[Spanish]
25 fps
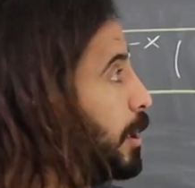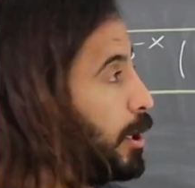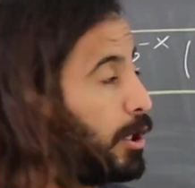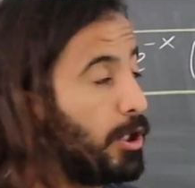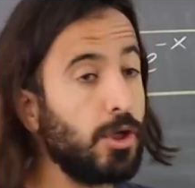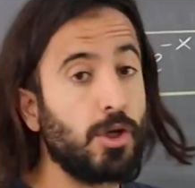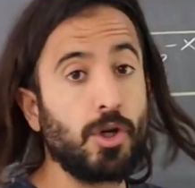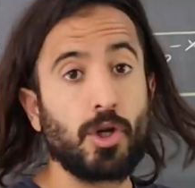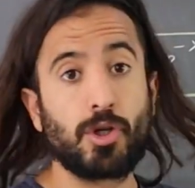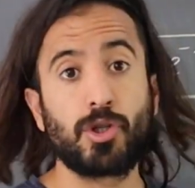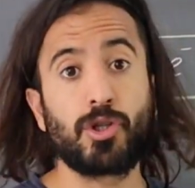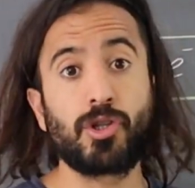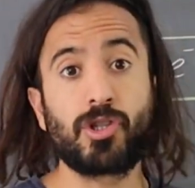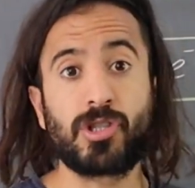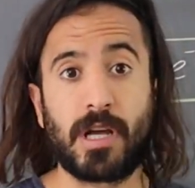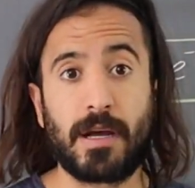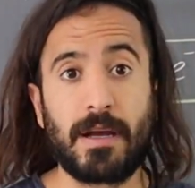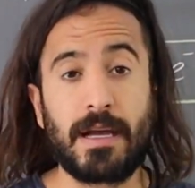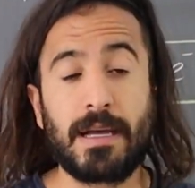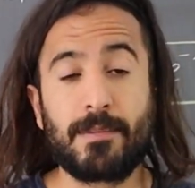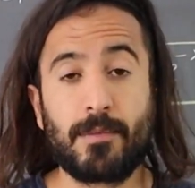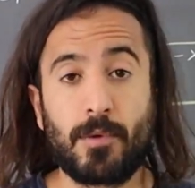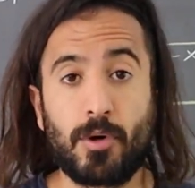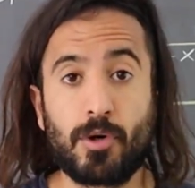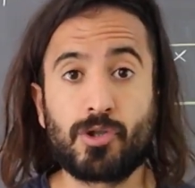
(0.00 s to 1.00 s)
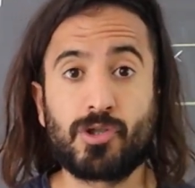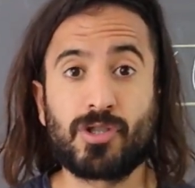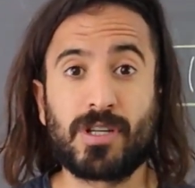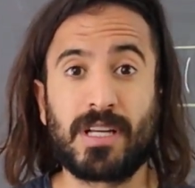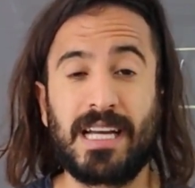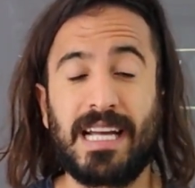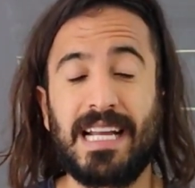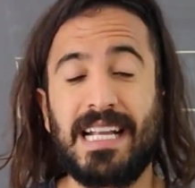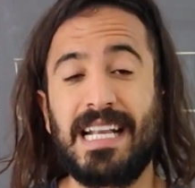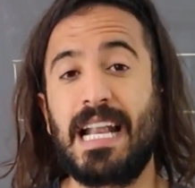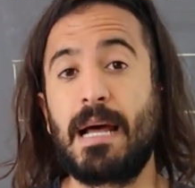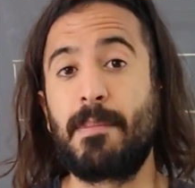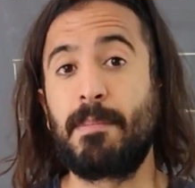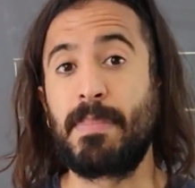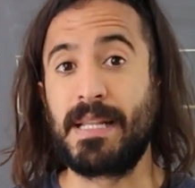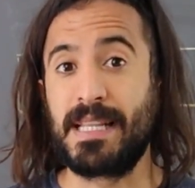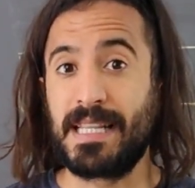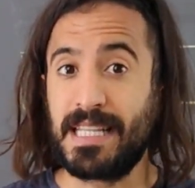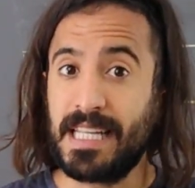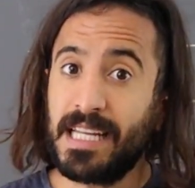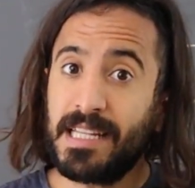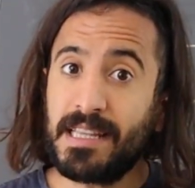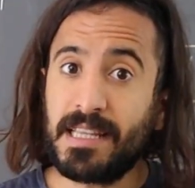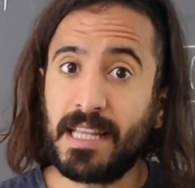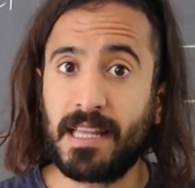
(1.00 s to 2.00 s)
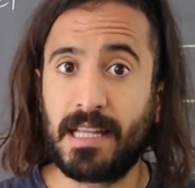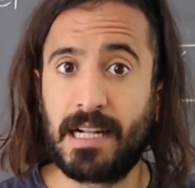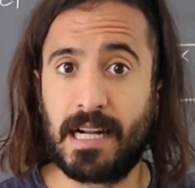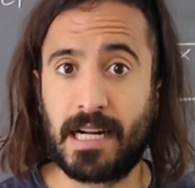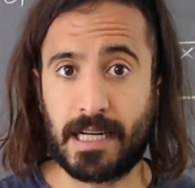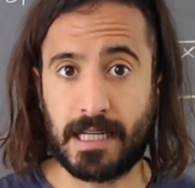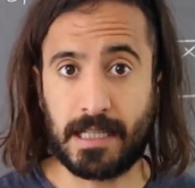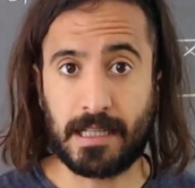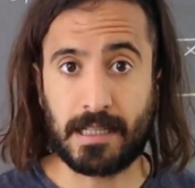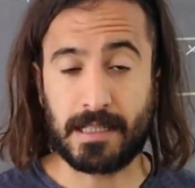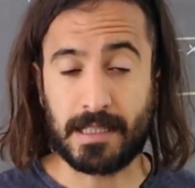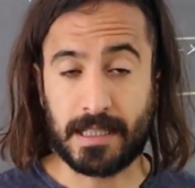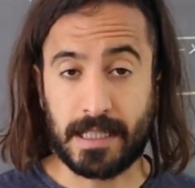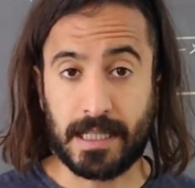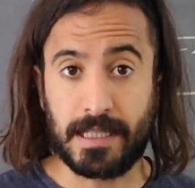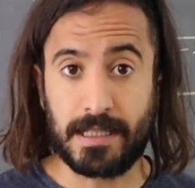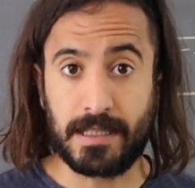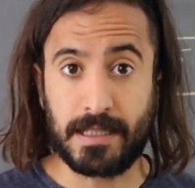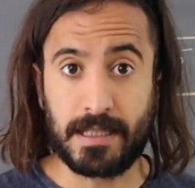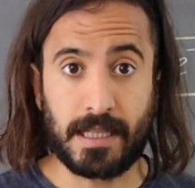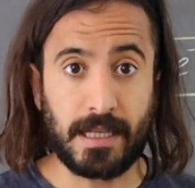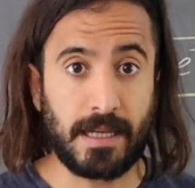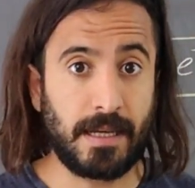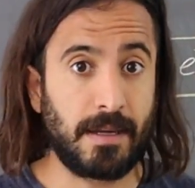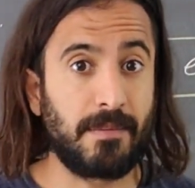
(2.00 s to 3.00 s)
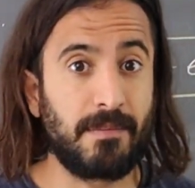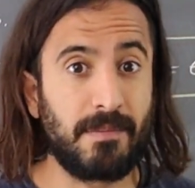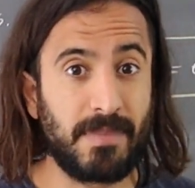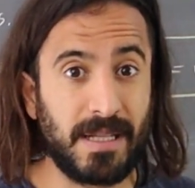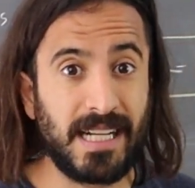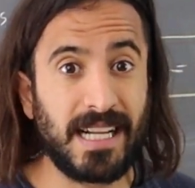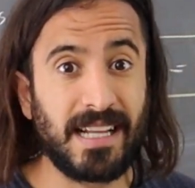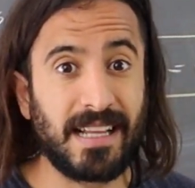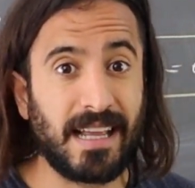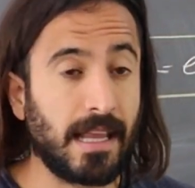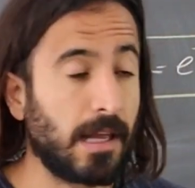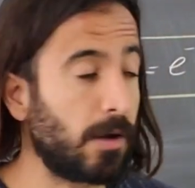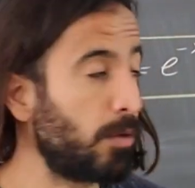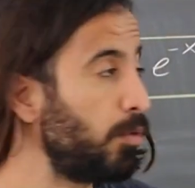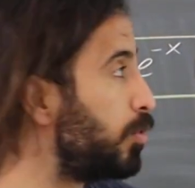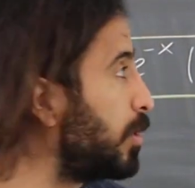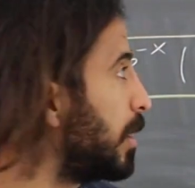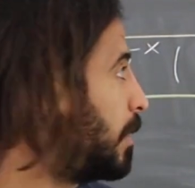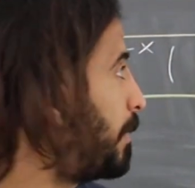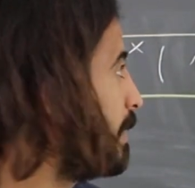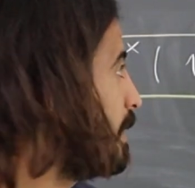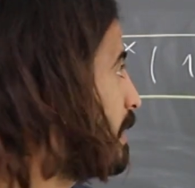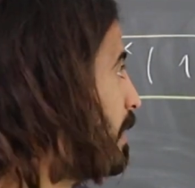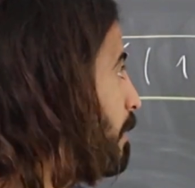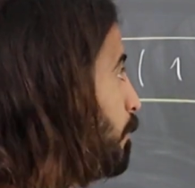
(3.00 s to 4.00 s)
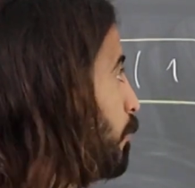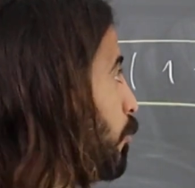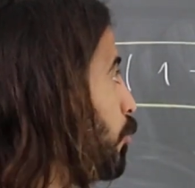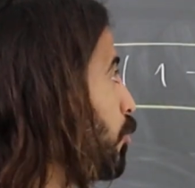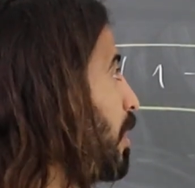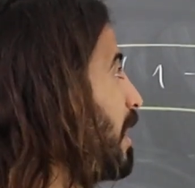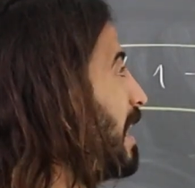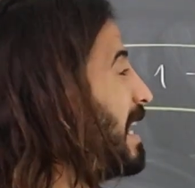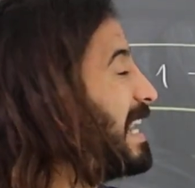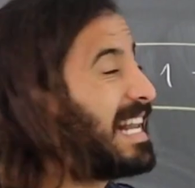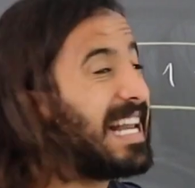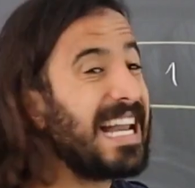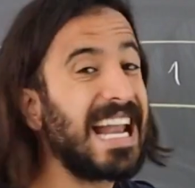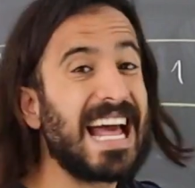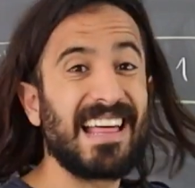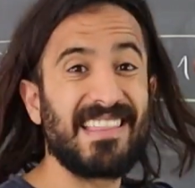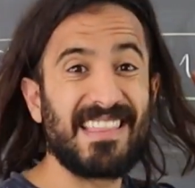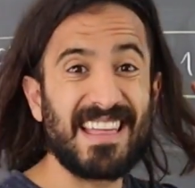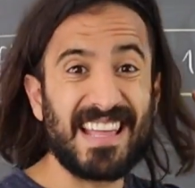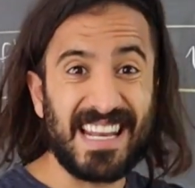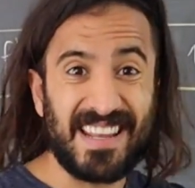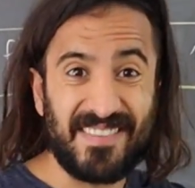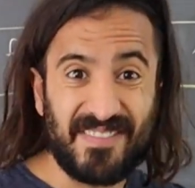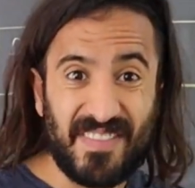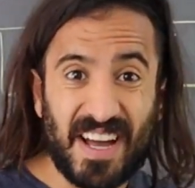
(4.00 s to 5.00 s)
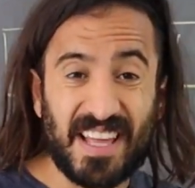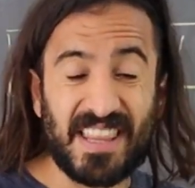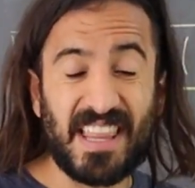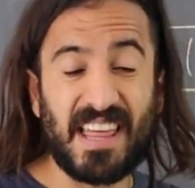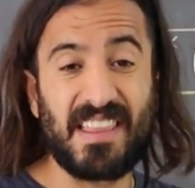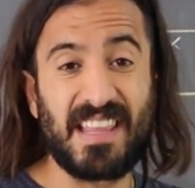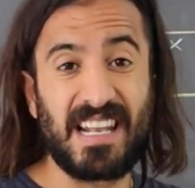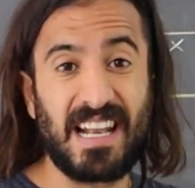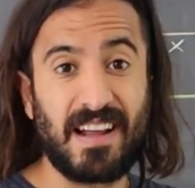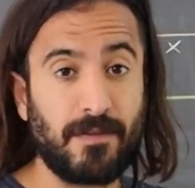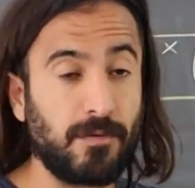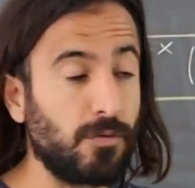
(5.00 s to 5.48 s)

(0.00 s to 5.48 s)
Nosotros sabemos que la pendiente de la recta tangente viene dada justamente por la derivada de la